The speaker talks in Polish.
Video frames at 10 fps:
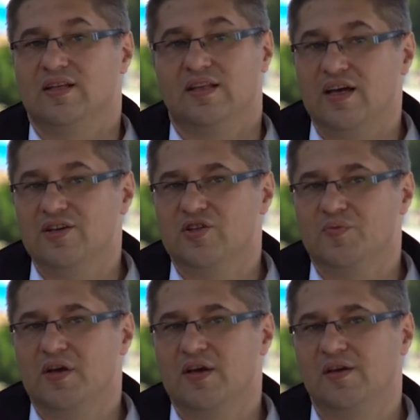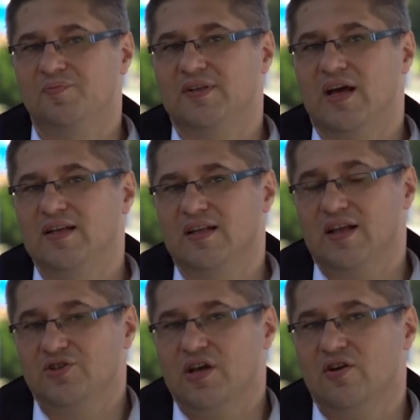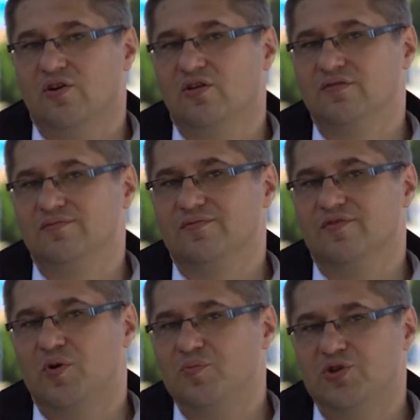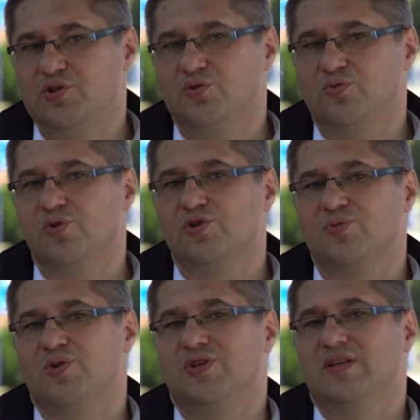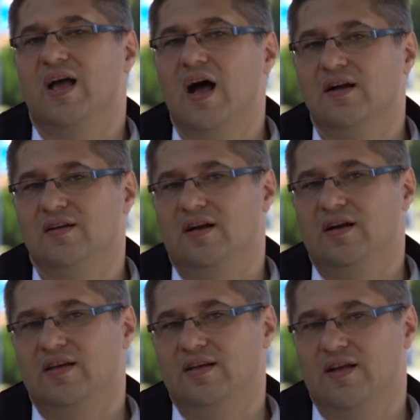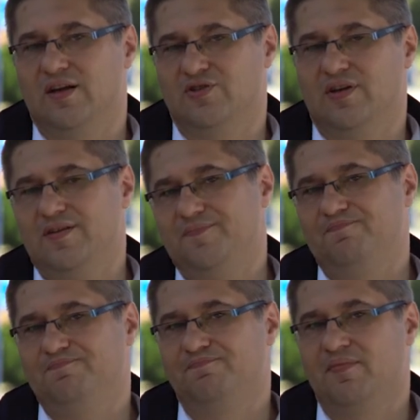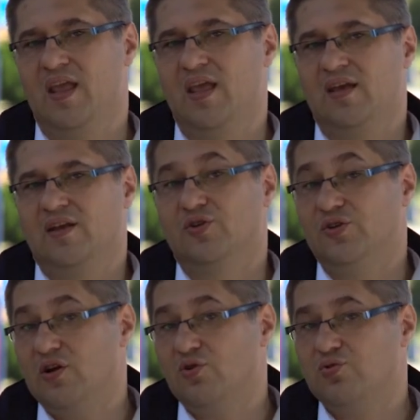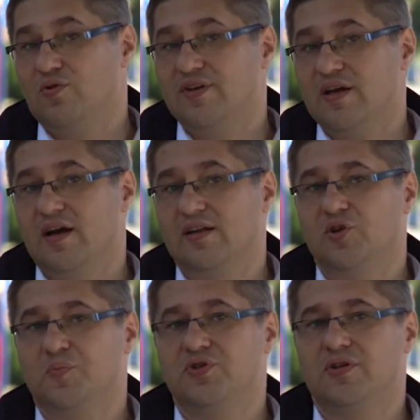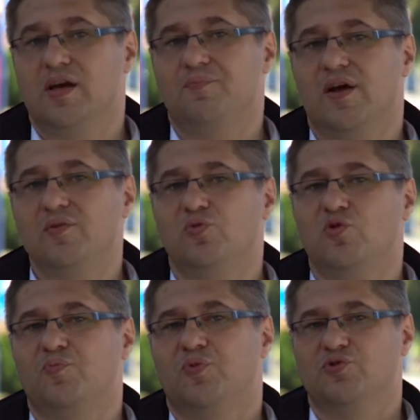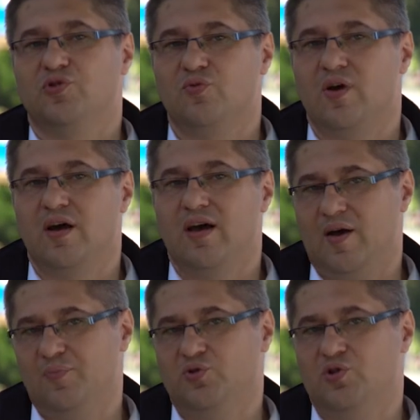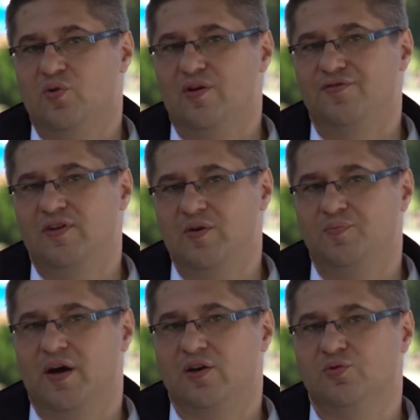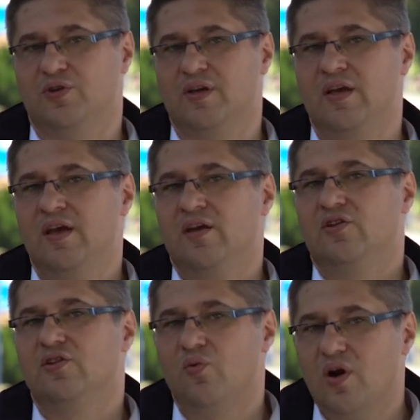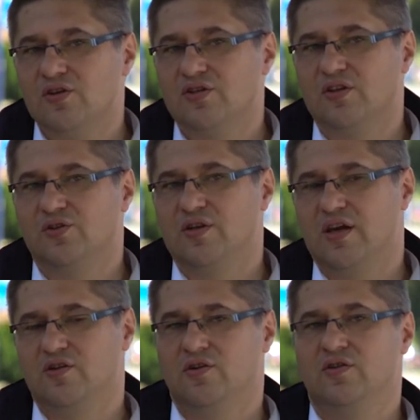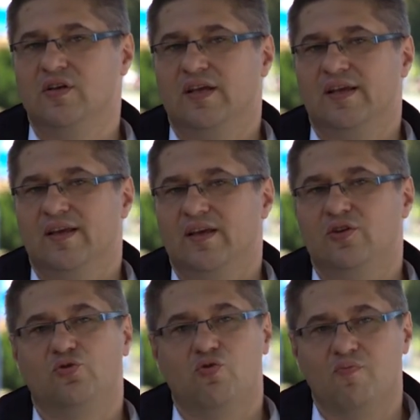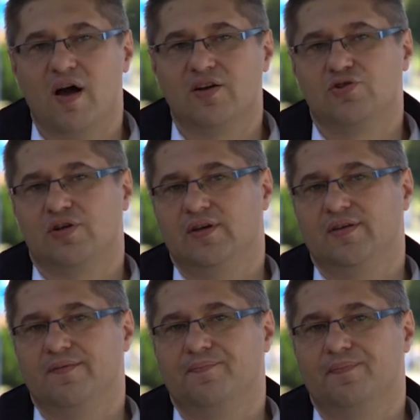Zadajesz sobie pytanie, dlaczego w moim życiu ułożyło się tak, a nie inaczej. Do tego człowieka, Etiopczyka, Pan Bóg posyła apostoła Filipa, który dołącza do niego i tłumaczy